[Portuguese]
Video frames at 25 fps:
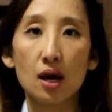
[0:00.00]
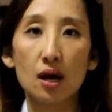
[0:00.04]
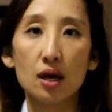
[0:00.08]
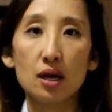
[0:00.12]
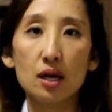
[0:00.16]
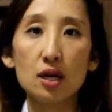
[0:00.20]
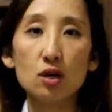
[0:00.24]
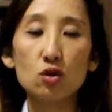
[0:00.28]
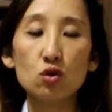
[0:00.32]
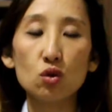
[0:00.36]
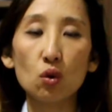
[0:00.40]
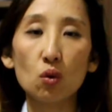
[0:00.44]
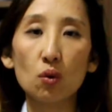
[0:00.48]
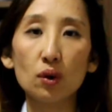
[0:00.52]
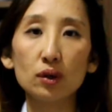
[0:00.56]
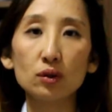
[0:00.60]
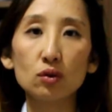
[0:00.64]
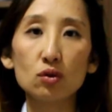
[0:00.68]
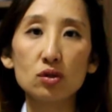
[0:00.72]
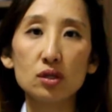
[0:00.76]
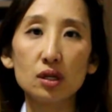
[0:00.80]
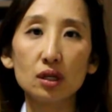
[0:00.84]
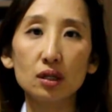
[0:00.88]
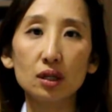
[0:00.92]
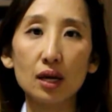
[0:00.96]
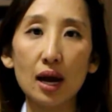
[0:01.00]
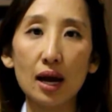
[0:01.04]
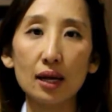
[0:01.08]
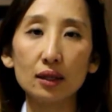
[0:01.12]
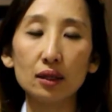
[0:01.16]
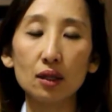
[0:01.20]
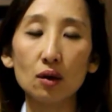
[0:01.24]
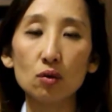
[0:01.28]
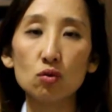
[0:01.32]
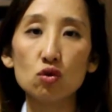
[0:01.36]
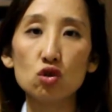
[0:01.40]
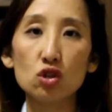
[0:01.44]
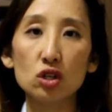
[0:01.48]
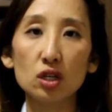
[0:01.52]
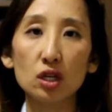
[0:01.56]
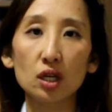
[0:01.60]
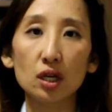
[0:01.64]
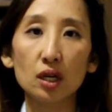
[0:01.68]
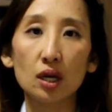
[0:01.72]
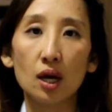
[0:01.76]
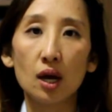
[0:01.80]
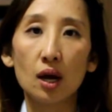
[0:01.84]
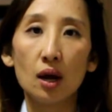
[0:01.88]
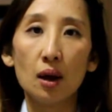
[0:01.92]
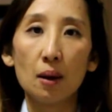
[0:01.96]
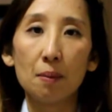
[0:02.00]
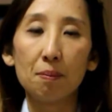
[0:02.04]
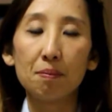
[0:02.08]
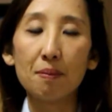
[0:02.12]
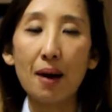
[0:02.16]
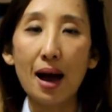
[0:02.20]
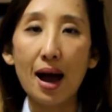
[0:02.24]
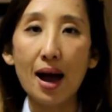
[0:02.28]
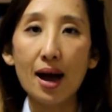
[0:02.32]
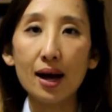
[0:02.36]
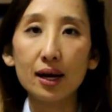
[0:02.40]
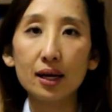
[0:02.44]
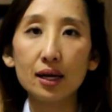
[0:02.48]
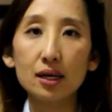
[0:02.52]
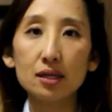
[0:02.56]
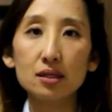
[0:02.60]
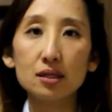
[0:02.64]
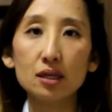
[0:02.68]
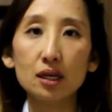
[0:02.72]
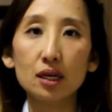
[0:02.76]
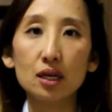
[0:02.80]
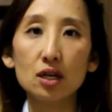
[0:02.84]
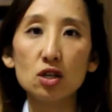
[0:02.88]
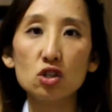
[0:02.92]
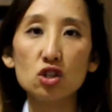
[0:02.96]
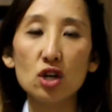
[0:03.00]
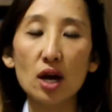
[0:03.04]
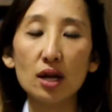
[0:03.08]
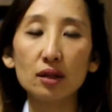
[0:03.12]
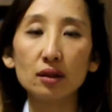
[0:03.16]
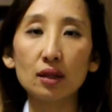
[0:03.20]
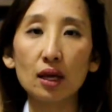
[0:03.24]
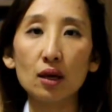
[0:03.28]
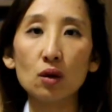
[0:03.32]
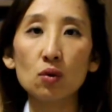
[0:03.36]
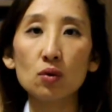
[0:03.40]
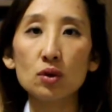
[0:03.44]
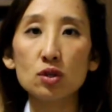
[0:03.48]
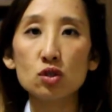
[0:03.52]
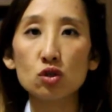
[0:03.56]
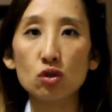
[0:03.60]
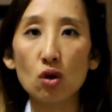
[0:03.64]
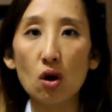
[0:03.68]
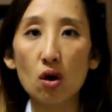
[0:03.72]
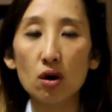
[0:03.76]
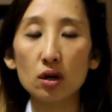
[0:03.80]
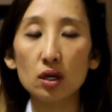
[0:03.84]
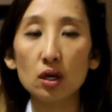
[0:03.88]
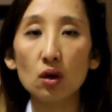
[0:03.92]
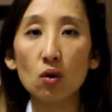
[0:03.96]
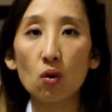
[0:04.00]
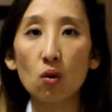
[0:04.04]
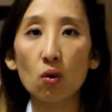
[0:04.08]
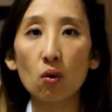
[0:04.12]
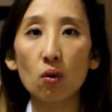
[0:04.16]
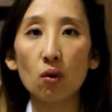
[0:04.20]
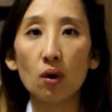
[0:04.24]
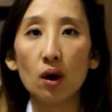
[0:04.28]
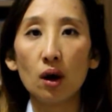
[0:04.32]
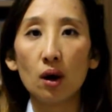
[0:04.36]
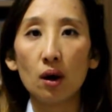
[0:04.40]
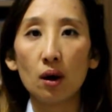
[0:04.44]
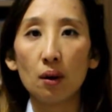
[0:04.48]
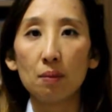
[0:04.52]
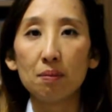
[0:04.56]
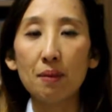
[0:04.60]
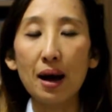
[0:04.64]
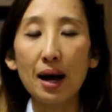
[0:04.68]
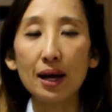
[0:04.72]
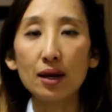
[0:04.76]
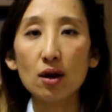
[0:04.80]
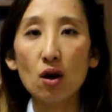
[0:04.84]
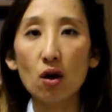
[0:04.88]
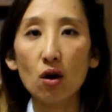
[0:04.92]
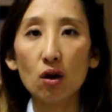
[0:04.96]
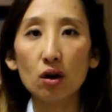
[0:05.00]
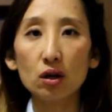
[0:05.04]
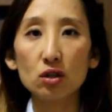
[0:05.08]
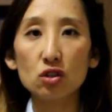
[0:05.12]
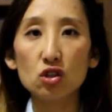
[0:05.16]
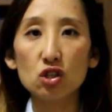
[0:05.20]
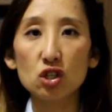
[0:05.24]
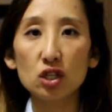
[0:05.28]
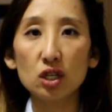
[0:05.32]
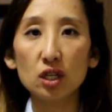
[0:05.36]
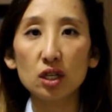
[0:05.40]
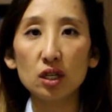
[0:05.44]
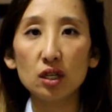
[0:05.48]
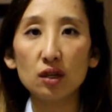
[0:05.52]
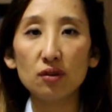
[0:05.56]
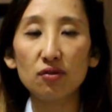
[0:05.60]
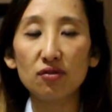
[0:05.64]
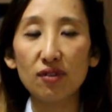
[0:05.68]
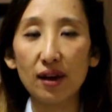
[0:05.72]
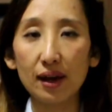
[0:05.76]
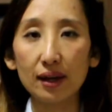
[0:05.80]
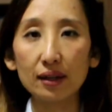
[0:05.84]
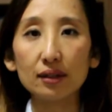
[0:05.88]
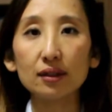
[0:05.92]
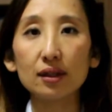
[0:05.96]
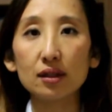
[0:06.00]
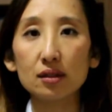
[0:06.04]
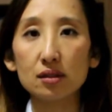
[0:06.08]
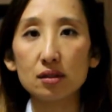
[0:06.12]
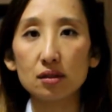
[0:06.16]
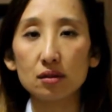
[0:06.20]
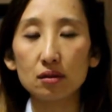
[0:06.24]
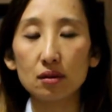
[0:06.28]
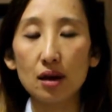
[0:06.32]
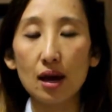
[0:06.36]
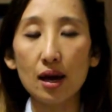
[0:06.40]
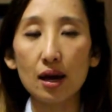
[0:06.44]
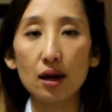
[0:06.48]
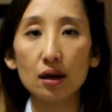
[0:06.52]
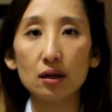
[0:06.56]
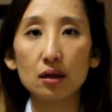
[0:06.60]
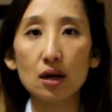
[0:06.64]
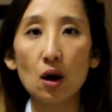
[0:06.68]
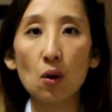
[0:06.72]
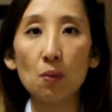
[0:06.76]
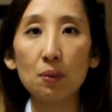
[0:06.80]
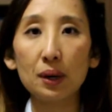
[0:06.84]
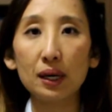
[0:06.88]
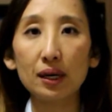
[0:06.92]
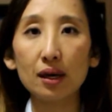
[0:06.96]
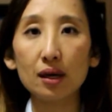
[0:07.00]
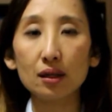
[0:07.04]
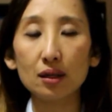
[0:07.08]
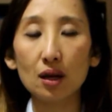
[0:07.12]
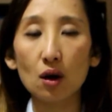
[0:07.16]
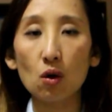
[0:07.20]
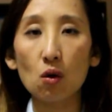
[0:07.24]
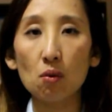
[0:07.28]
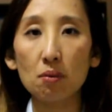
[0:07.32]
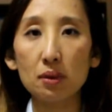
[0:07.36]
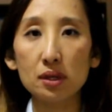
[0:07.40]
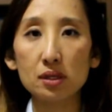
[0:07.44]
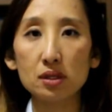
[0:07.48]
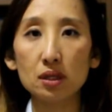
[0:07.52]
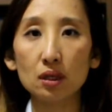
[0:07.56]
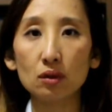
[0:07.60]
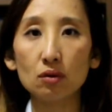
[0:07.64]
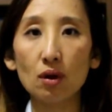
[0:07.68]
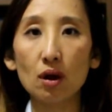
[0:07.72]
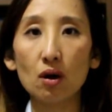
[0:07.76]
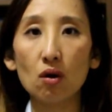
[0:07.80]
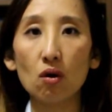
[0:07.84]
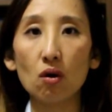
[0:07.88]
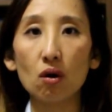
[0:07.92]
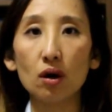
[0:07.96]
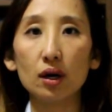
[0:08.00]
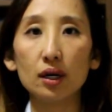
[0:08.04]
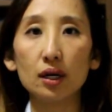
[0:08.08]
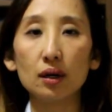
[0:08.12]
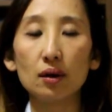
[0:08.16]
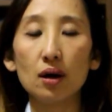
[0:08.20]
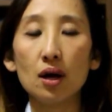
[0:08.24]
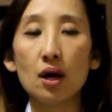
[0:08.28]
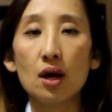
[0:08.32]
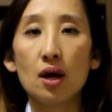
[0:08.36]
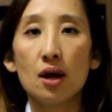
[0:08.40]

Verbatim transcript: Isso quando se tratam de marcas que já têm um histórico maior de vendas, né? Não para quem está começando agora.